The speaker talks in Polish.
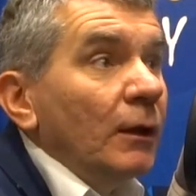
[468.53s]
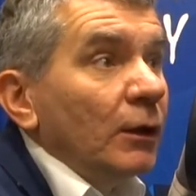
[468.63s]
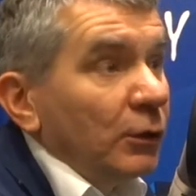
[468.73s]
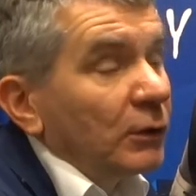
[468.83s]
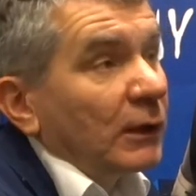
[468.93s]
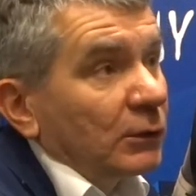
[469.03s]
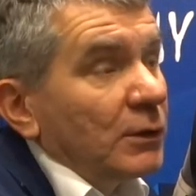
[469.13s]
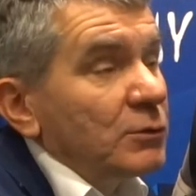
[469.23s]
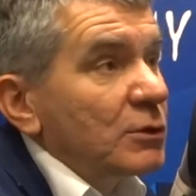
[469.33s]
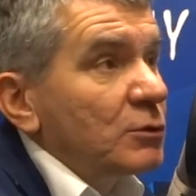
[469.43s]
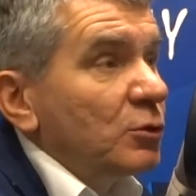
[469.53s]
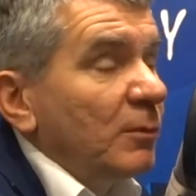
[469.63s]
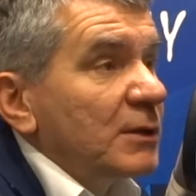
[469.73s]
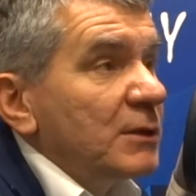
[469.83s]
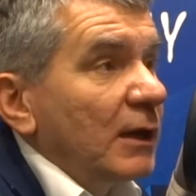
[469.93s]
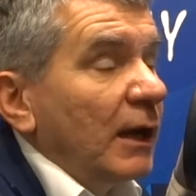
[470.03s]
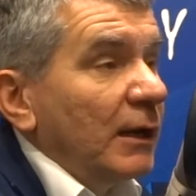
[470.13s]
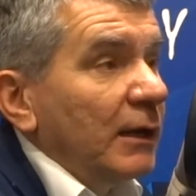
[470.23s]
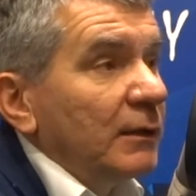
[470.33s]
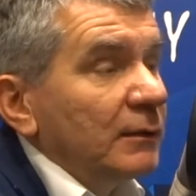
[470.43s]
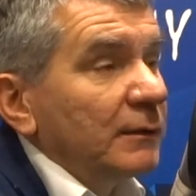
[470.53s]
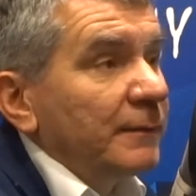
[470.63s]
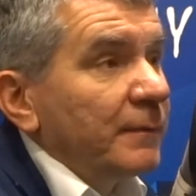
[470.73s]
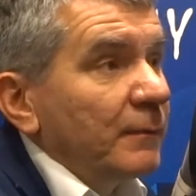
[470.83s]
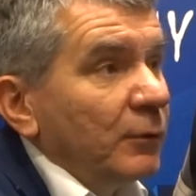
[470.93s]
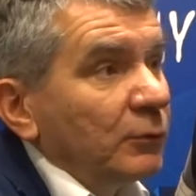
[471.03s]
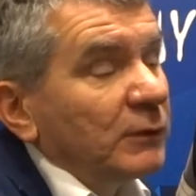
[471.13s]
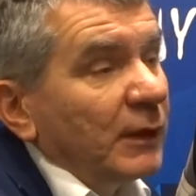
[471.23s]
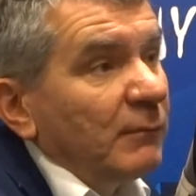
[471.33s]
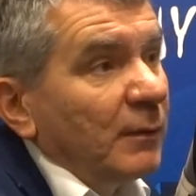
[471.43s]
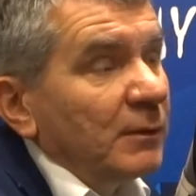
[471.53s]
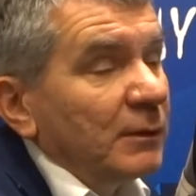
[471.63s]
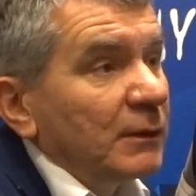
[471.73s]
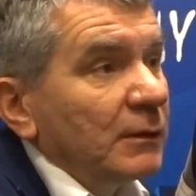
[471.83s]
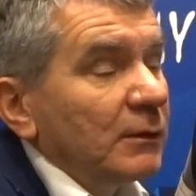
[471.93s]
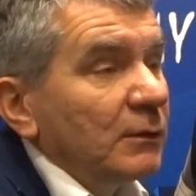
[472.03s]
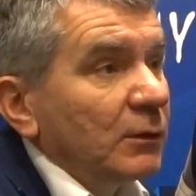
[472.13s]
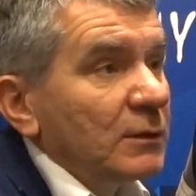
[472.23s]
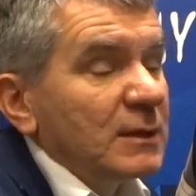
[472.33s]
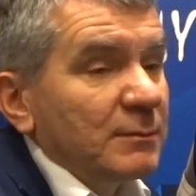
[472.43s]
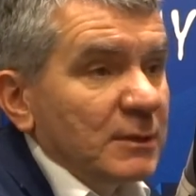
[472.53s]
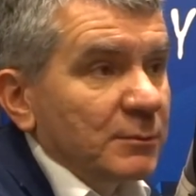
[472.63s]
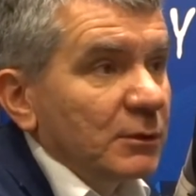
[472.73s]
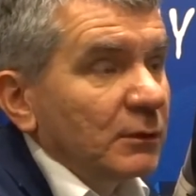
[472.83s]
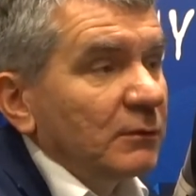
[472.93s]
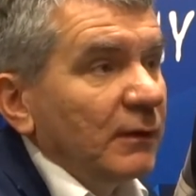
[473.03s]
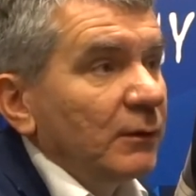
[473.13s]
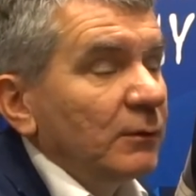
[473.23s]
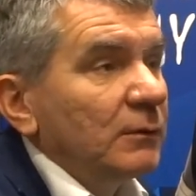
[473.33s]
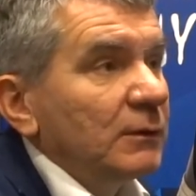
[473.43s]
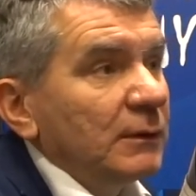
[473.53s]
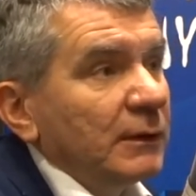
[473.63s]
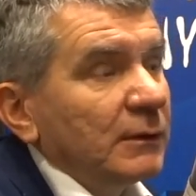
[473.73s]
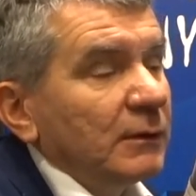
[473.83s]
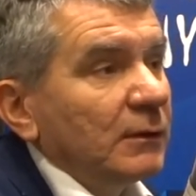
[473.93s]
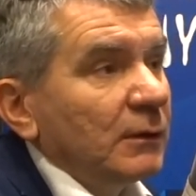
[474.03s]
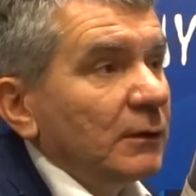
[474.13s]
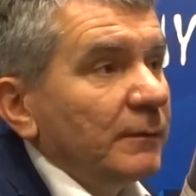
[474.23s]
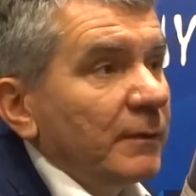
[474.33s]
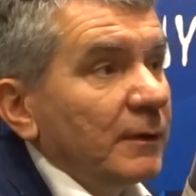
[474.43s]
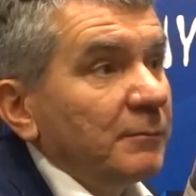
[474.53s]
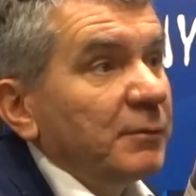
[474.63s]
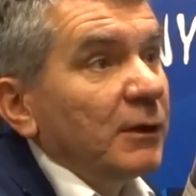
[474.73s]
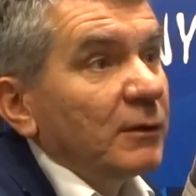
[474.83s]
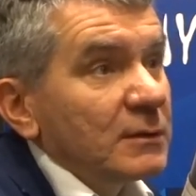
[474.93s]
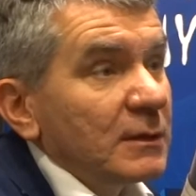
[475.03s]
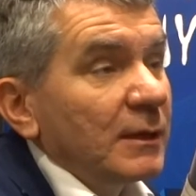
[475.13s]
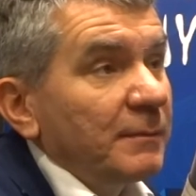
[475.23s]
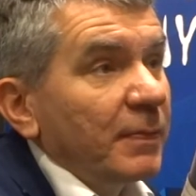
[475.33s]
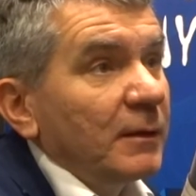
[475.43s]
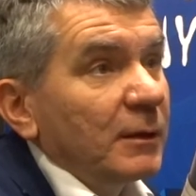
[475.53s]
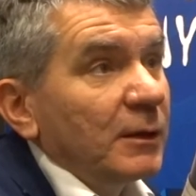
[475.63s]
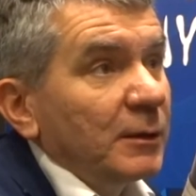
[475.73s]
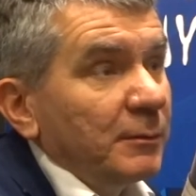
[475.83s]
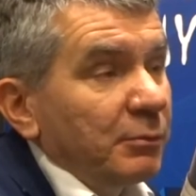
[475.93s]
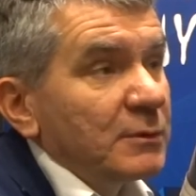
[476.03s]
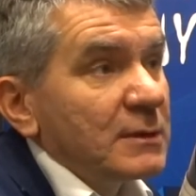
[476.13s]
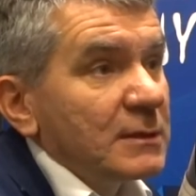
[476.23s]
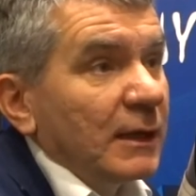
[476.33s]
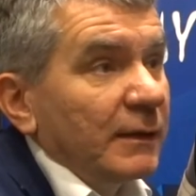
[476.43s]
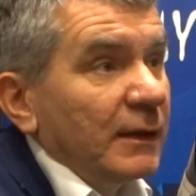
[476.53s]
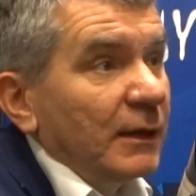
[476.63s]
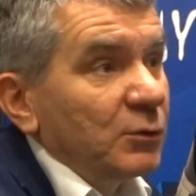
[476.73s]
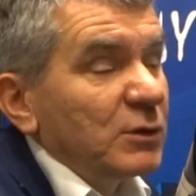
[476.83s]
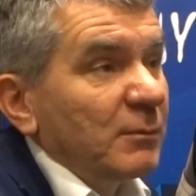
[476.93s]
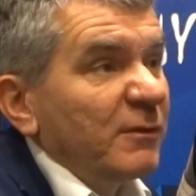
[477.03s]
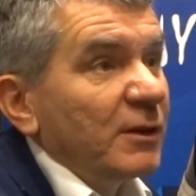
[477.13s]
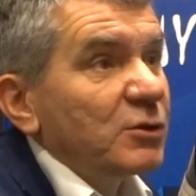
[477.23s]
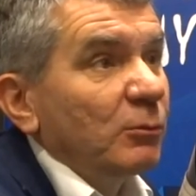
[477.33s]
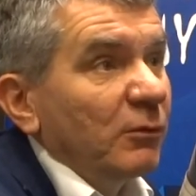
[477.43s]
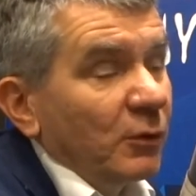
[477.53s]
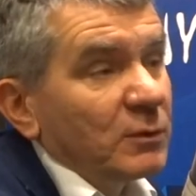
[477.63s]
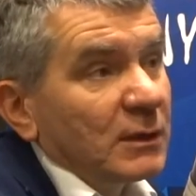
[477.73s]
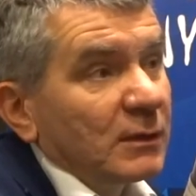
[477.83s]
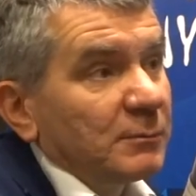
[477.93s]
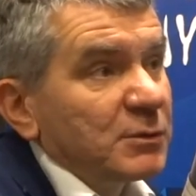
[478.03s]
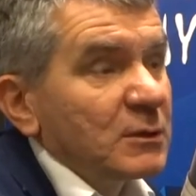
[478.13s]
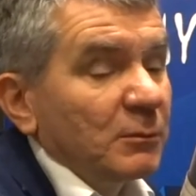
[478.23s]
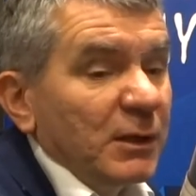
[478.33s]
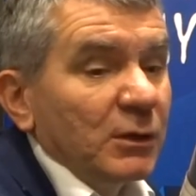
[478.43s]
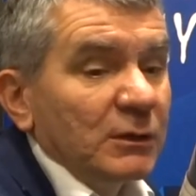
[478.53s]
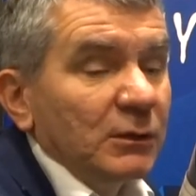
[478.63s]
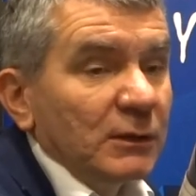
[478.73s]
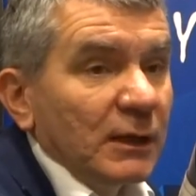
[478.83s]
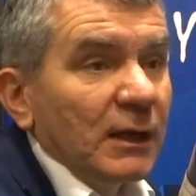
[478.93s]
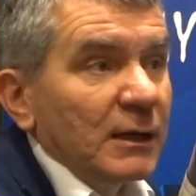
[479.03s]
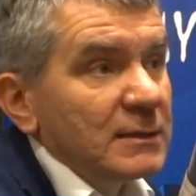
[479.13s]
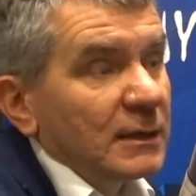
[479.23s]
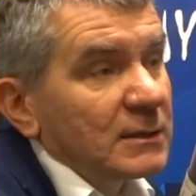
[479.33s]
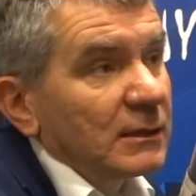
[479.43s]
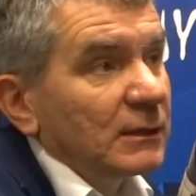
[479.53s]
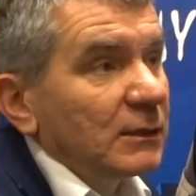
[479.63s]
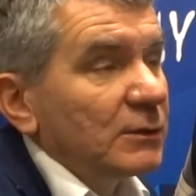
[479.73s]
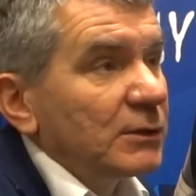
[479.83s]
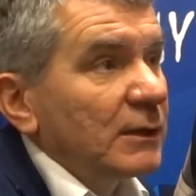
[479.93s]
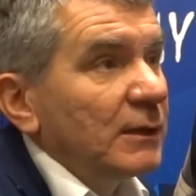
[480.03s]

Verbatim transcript: no tak, to jest już dużo bardziej realna, bo tutaj mamy nie tylko koncepcję przygotowaną, y, nie tylko y, pieniądze y, pozyskane, ale już jakby wręcz obowiązek przystąpienia do, do tej realizacji, dlatego że